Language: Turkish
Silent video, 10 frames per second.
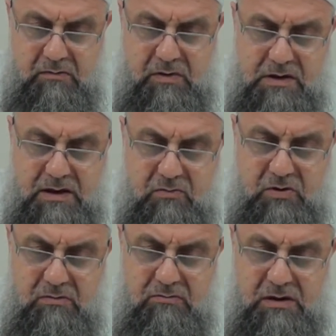Biz en
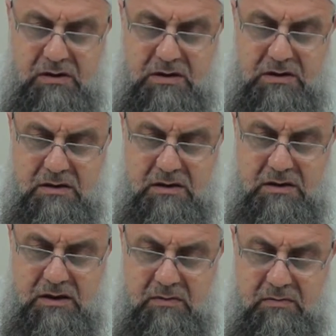mükemmelini sizlere
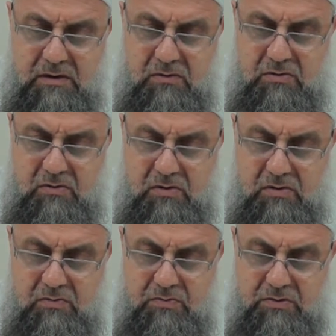takmitmeyi uygun gördük.
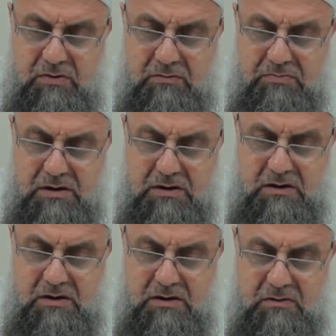Bununla
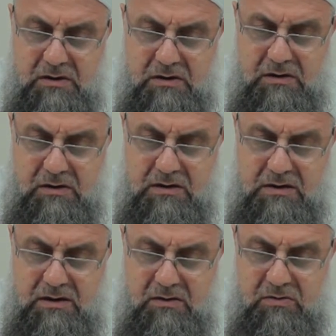başka rivayetlerden
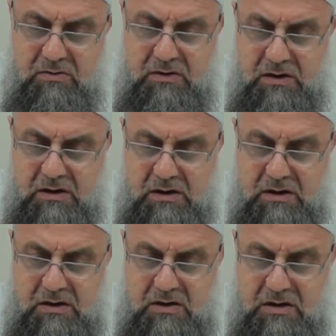ziyade olduğuna
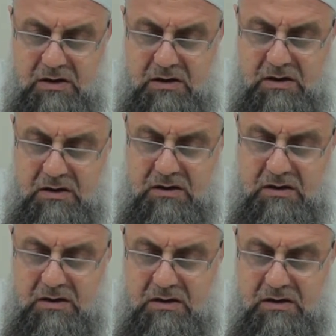işaret ederek
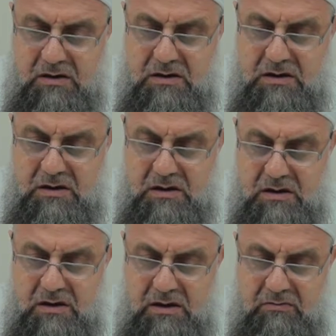diğerlerine zikrine
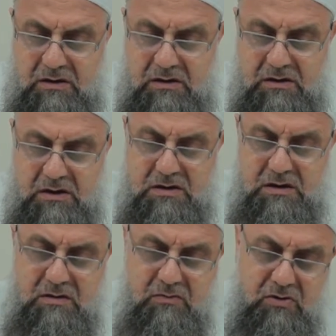gerek kalmadığı açığa
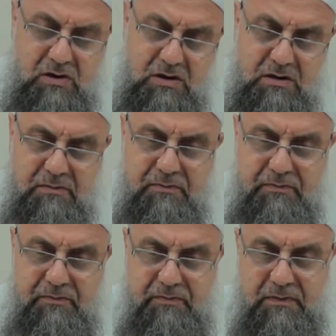çıkmış olacak.
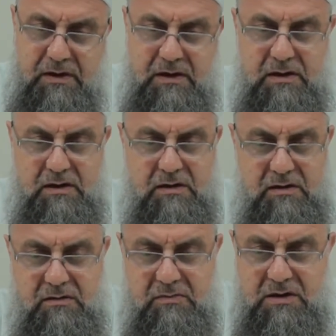
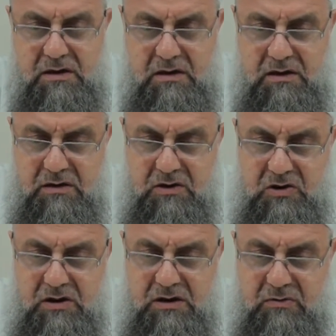Bize Kadı
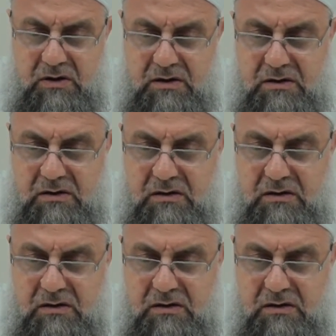Şehit Ebu Ali